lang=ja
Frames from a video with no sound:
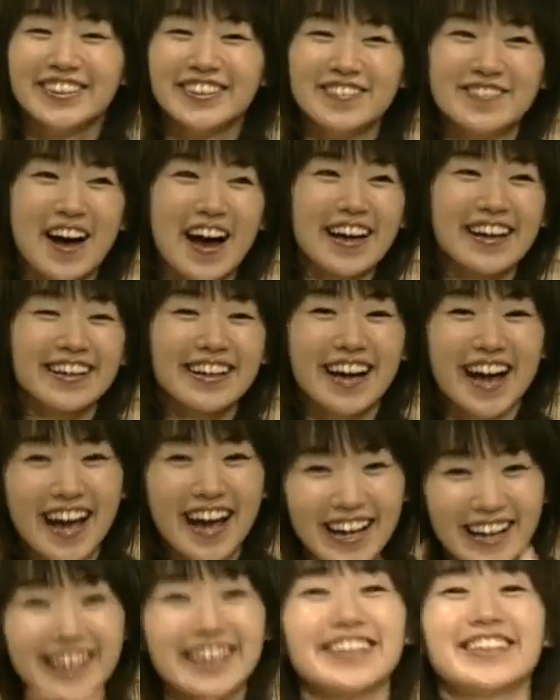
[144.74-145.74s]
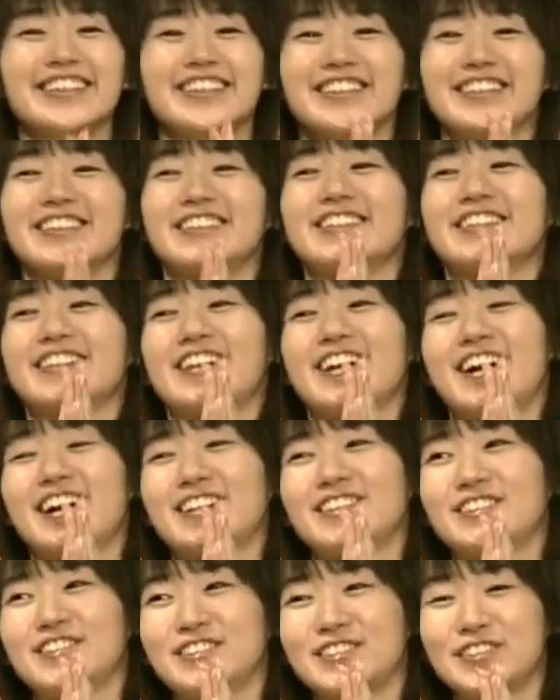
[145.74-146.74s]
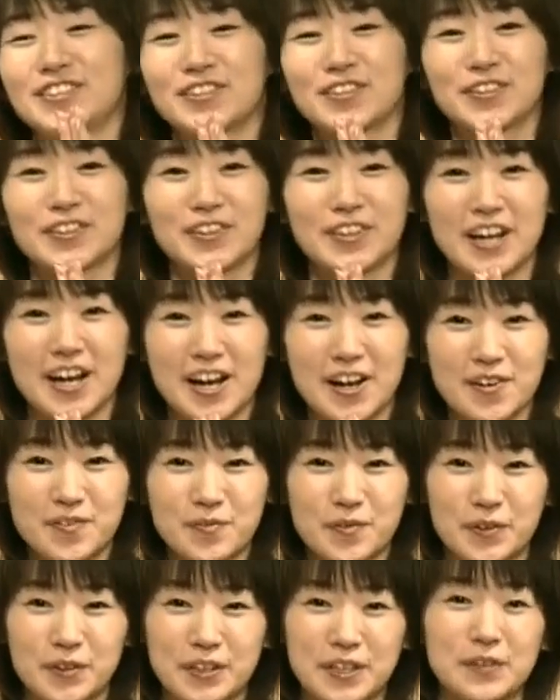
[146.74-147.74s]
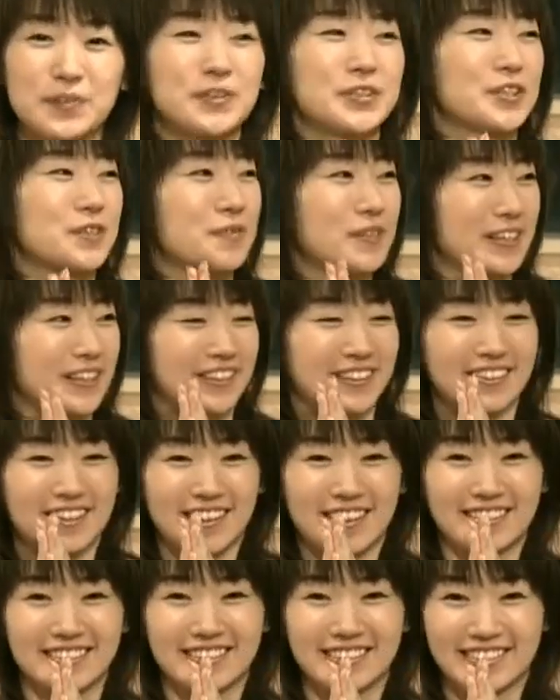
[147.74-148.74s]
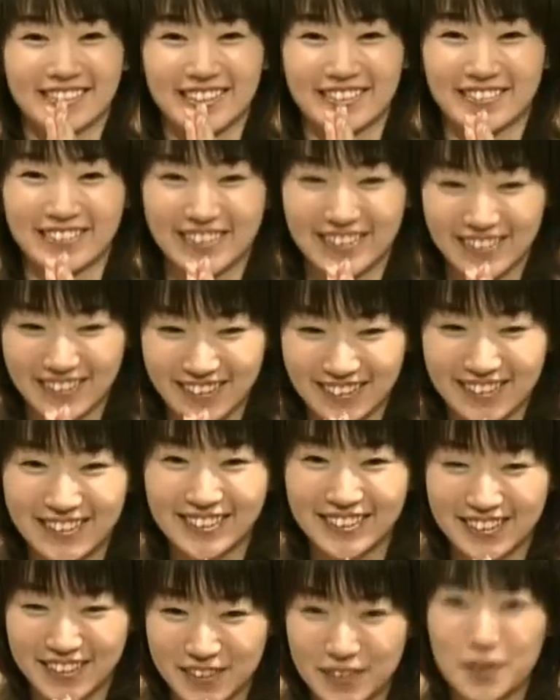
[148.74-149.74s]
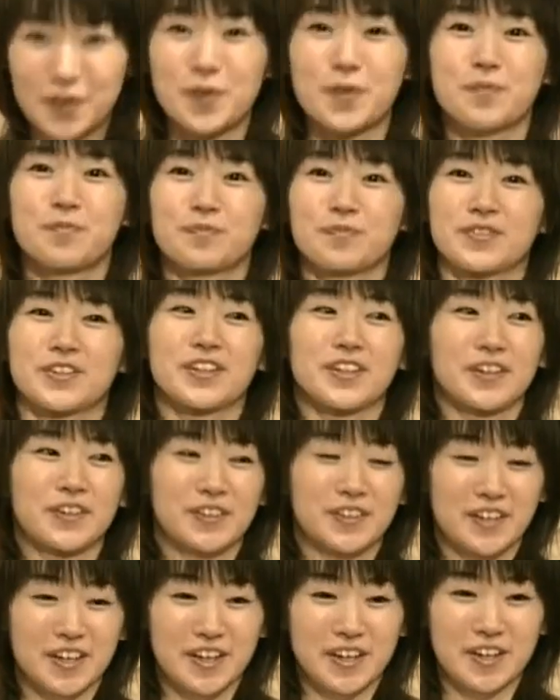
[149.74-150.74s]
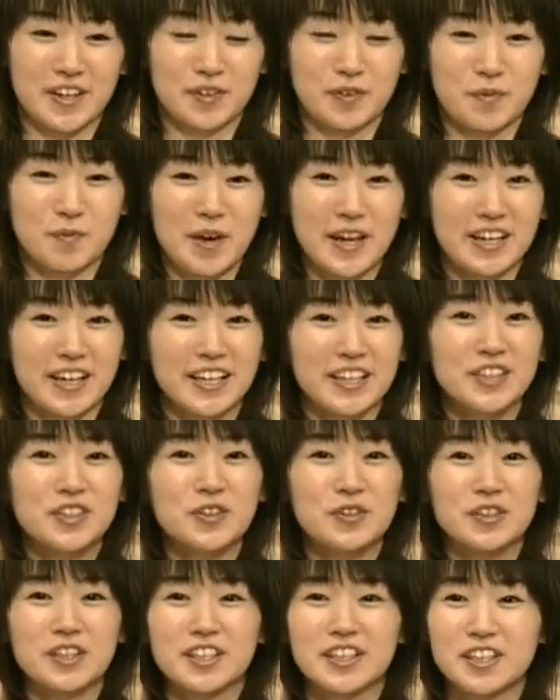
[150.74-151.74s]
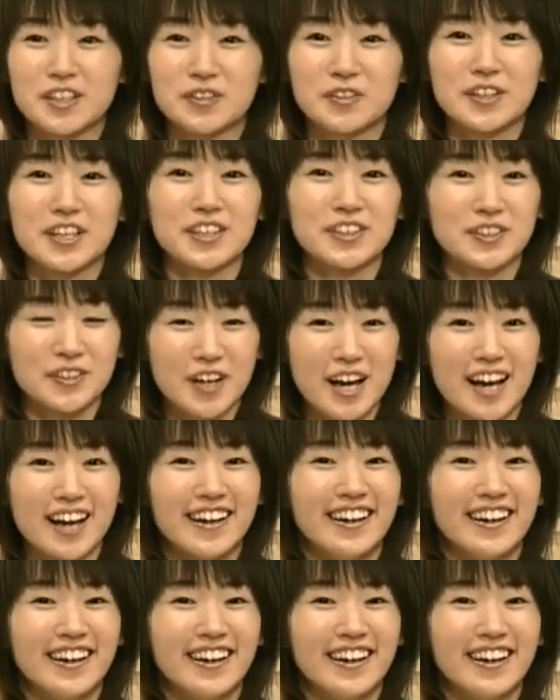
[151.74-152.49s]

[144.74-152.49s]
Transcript: 毎回あの収録がもう楽しみだった作品なんですけど、うん、であの毎回印象的なフレーズが